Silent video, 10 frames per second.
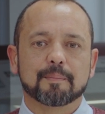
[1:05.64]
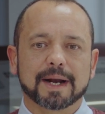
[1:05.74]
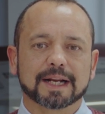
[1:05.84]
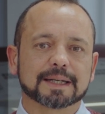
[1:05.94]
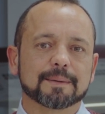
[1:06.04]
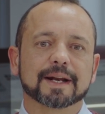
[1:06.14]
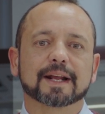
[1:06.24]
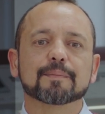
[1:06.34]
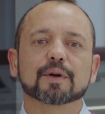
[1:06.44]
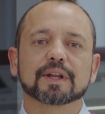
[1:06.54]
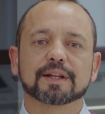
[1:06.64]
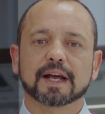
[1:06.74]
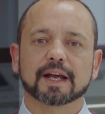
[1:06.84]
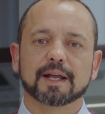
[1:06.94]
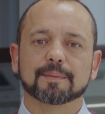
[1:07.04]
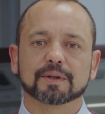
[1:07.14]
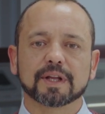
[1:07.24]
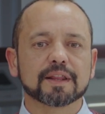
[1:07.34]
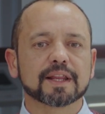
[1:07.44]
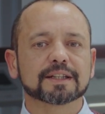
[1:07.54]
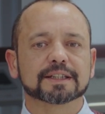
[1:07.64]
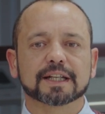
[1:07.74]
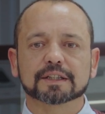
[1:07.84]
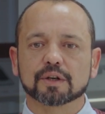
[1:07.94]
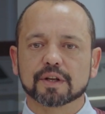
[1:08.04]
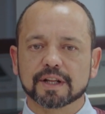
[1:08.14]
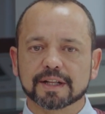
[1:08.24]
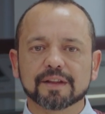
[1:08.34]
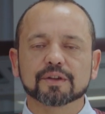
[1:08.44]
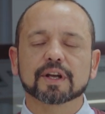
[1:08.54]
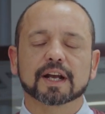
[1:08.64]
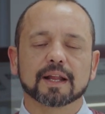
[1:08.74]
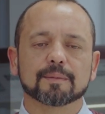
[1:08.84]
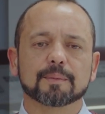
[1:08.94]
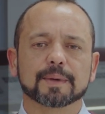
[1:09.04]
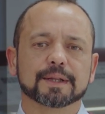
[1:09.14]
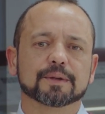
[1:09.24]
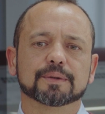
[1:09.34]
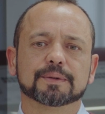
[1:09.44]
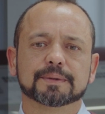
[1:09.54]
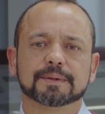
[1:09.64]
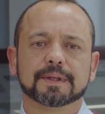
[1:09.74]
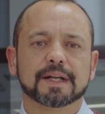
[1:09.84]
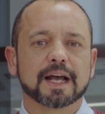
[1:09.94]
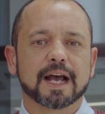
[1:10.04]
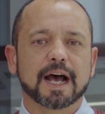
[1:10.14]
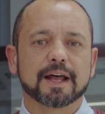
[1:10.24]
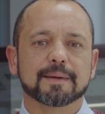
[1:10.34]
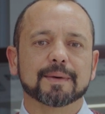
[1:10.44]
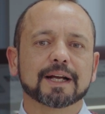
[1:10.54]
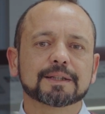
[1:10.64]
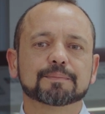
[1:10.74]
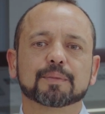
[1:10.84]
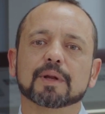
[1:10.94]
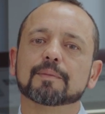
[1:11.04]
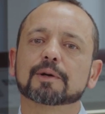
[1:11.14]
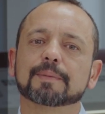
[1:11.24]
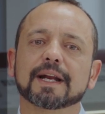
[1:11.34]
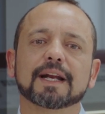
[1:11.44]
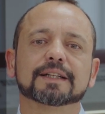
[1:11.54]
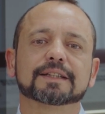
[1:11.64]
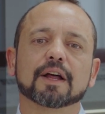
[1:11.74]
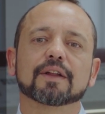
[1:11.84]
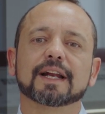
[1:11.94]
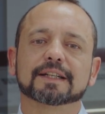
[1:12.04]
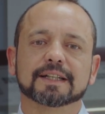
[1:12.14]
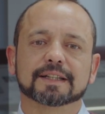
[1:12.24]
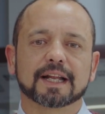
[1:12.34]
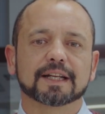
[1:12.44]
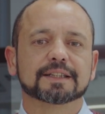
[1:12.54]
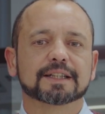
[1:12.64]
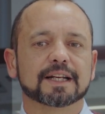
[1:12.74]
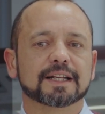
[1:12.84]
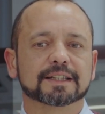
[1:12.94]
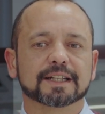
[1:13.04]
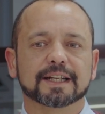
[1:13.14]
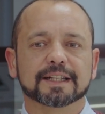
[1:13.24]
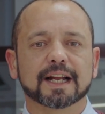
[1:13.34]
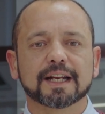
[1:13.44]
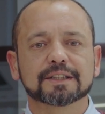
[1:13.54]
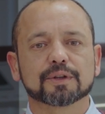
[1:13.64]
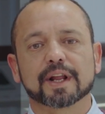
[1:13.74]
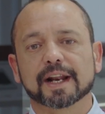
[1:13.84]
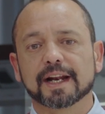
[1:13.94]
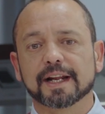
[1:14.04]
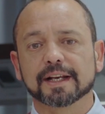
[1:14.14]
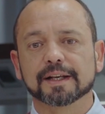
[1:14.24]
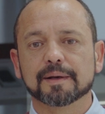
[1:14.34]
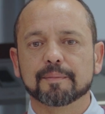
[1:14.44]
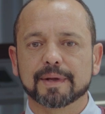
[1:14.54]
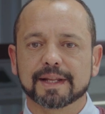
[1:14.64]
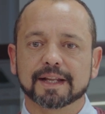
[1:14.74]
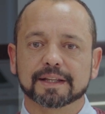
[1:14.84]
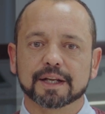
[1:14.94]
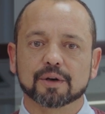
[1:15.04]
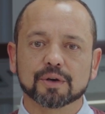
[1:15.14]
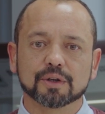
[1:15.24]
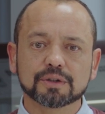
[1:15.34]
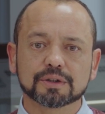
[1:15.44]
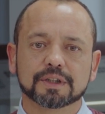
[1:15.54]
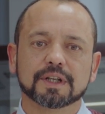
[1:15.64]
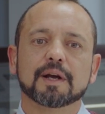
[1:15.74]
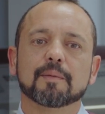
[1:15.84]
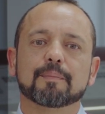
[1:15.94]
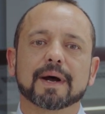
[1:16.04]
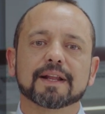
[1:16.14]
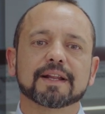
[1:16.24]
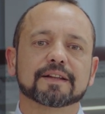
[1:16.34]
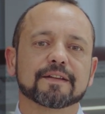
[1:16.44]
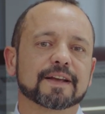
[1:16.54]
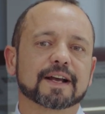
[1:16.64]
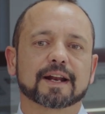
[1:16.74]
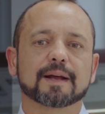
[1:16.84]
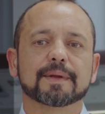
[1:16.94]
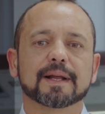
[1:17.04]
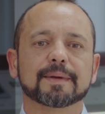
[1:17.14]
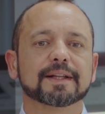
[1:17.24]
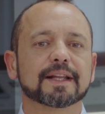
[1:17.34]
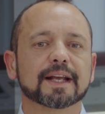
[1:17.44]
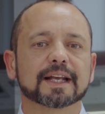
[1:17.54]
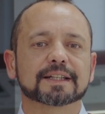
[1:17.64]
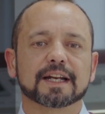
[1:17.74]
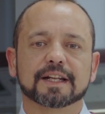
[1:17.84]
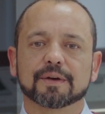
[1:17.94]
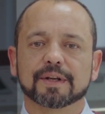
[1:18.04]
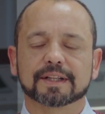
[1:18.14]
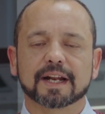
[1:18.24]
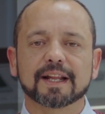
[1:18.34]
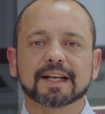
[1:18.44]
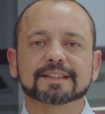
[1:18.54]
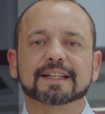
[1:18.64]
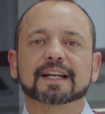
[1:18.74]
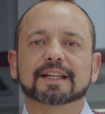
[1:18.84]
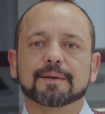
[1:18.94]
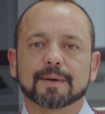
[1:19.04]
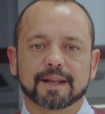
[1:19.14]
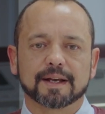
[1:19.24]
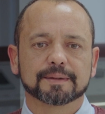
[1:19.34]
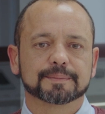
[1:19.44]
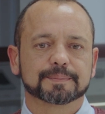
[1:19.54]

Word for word: para saber qué porcentaje de potencia se está solicitando en cada momento. Además, podemos ver el estado de las entradas y salidas digitales o de relé mediante iconos para identificar rápidamente qué salida o entrada está activada.